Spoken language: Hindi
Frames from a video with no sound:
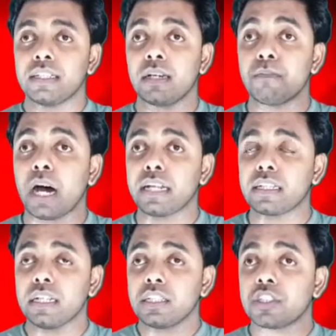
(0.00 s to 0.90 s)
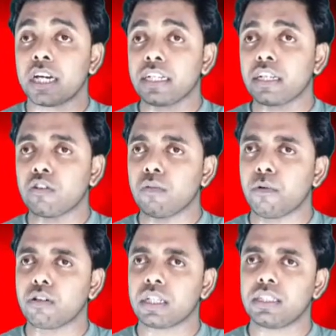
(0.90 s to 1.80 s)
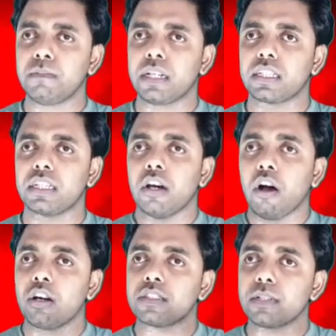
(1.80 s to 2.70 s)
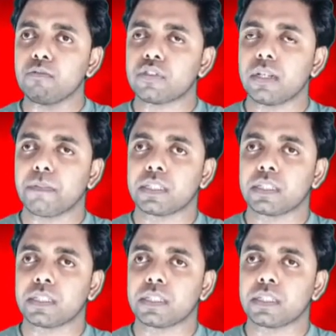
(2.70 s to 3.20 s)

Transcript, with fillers: ये बात चाणक्य को बहुत अजीब लगी और जब उसने